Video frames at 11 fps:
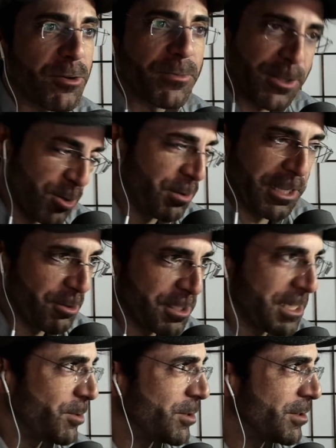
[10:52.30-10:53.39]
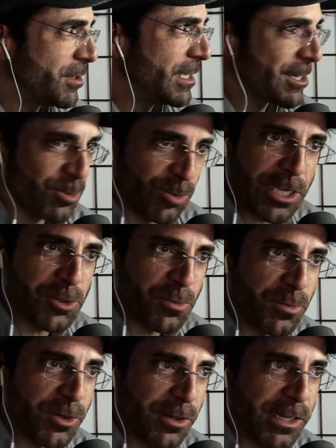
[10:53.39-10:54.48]
dormido contigo, seguro. Y escuchas un
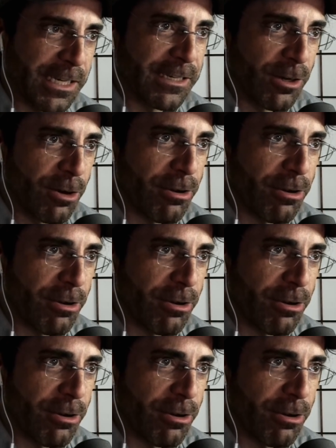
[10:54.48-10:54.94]
poco el.